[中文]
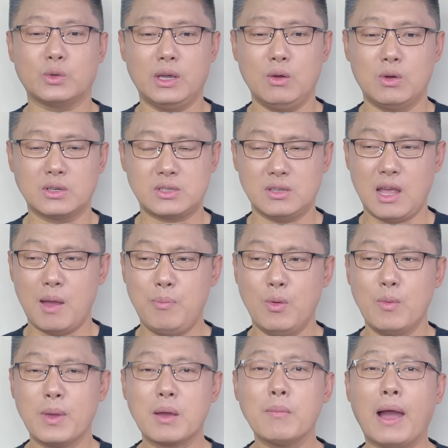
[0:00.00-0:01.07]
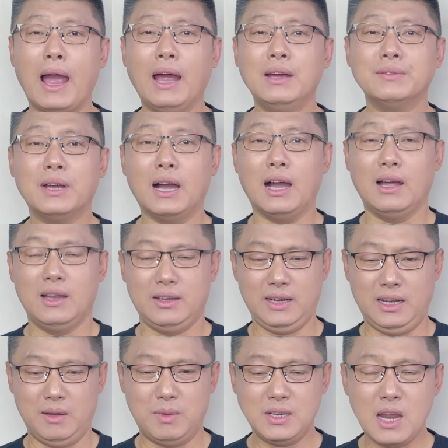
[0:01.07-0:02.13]
所以我实在不明白啊，
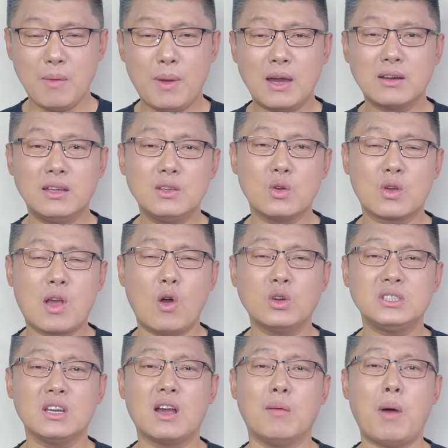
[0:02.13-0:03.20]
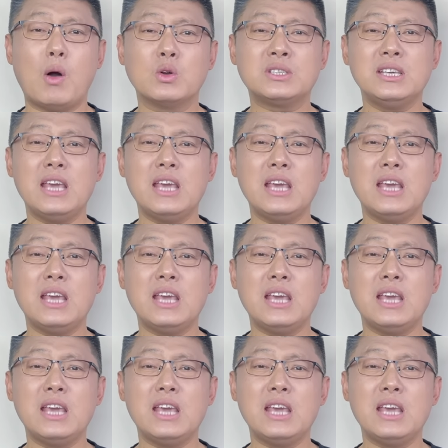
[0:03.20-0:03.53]
你们这帮人又高兴个毛